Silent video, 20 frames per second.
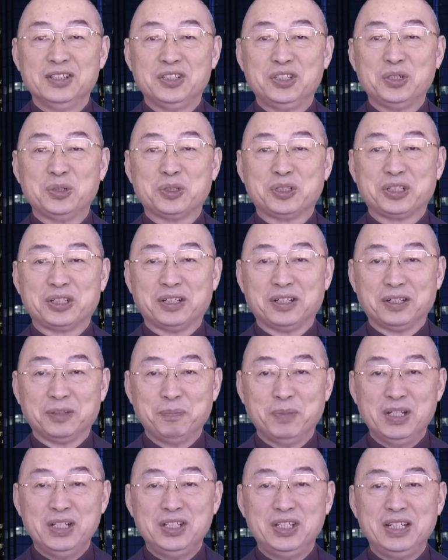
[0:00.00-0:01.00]
就是
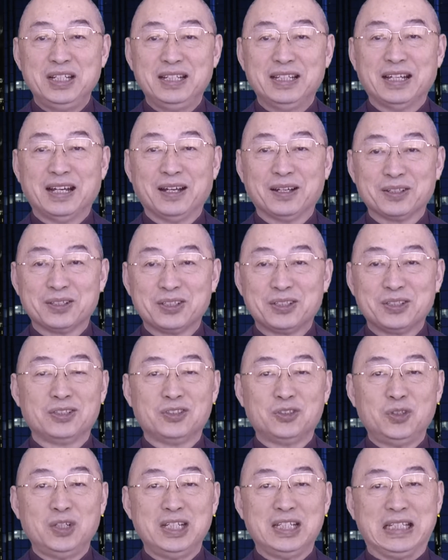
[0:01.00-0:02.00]
民进党
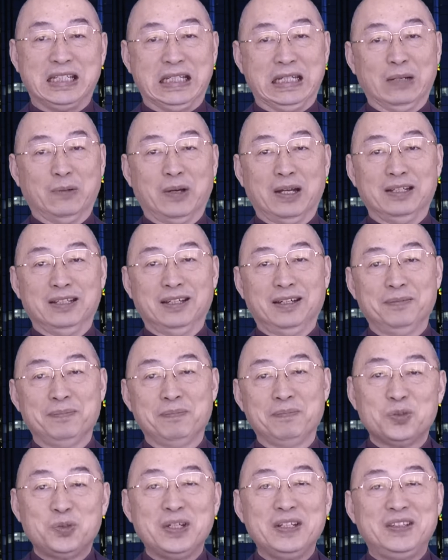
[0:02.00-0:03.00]
最喜欢
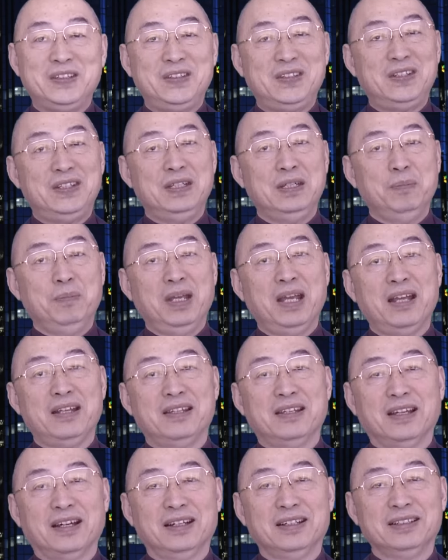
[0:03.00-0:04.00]
的、最体
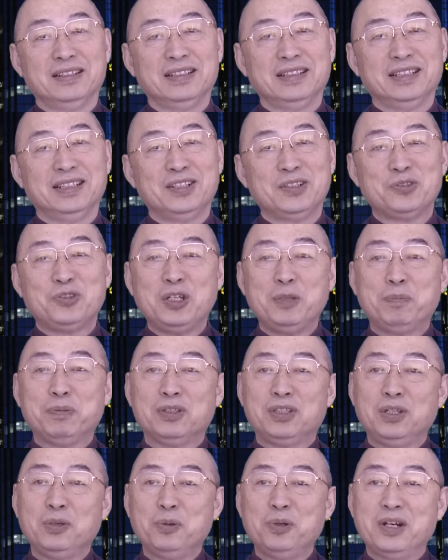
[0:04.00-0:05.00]
面的、最
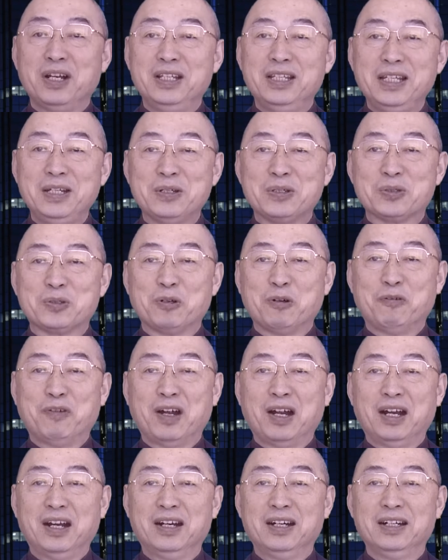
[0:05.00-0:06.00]
不丢人的一种做
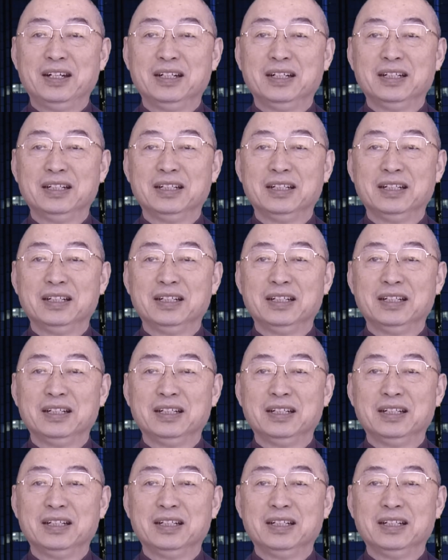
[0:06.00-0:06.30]
法。